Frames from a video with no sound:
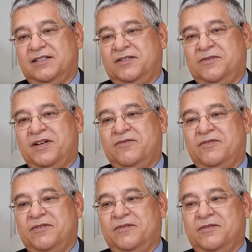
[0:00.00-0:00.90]
Não é
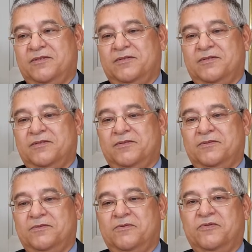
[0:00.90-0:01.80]
o,
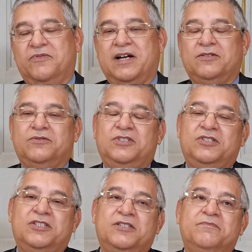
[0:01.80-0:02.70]
o, fato
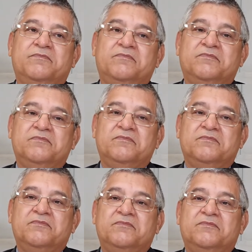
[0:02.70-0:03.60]
de,
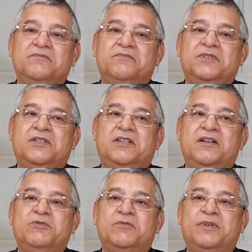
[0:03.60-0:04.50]
de
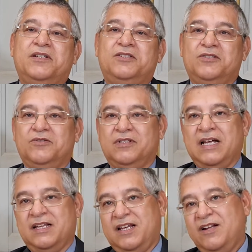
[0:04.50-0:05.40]
termos perdido
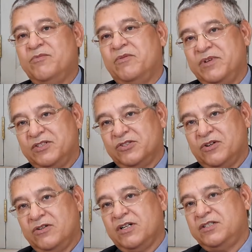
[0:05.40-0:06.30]
naquele momento
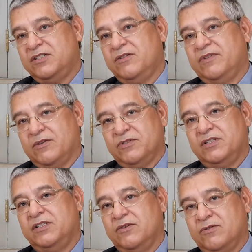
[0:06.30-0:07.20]
histórico que a gente não vai
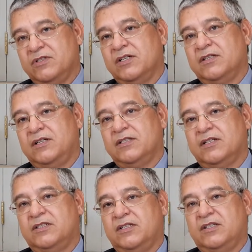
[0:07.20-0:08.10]
conseguir. Com certeza, a
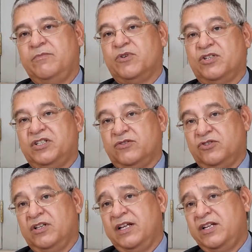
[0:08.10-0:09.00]
gente tem projetos
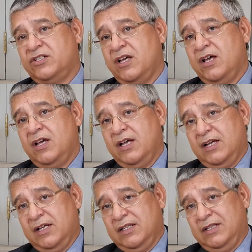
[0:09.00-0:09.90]
de leis
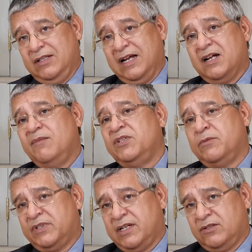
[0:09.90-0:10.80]
na Câmara do
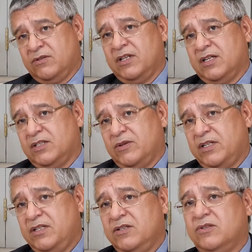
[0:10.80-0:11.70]
Deputado com relação a
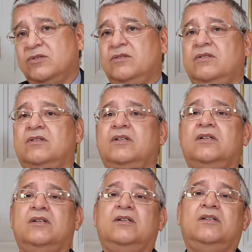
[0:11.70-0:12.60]
isso
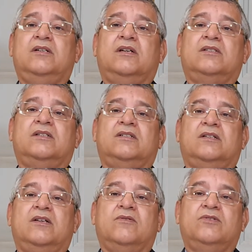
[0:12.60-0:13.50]
e a gente
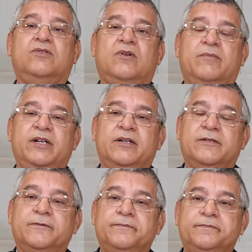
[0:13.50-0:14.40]
tem que continuar brigando.